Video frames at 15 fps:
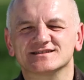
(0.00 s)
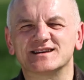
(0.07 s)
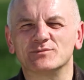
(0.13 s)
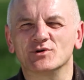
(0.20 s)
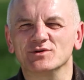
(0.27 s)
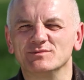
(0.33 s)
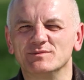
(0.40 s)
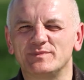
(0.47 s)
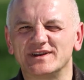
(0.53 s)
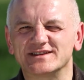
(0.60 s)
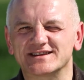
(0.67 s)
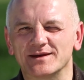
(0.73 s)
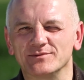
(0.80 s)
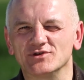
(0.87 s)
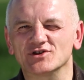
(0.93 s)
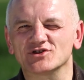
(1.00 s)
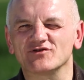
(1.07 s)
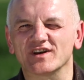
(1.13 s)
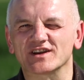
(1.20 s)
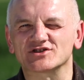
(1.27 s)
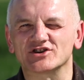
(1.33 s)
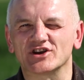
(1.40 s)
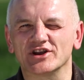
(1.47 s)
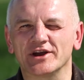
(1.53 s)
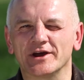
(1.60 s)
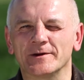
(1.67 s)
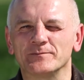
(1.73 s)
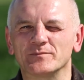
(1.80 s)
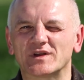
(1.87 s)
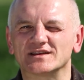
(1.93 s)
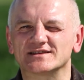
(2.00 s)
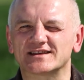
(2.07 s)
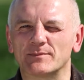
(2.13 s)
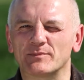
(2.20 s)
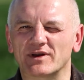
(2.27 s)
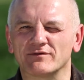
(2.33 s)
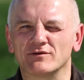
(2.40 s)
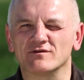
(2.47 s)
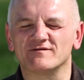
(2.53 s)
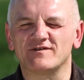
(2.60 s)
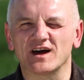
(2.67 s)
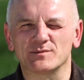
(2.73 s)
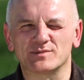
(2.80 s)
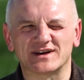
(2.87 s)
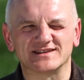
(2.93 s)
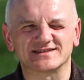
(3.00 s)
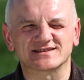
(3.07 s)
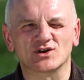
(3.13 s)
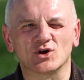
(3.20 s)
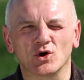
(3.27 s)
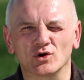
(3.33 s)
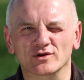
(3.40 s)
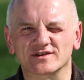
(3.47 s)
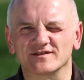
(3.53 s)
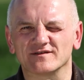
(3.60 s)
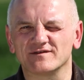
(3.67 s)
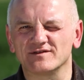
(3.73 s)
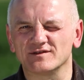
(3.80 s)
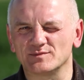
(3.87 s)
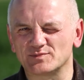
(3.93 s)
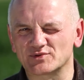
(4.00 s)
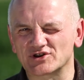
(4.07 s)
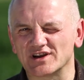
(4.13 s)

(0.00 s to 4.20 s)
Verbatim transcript: Za moimi plecami doświadczenie z zaprawą Vibrance Gold w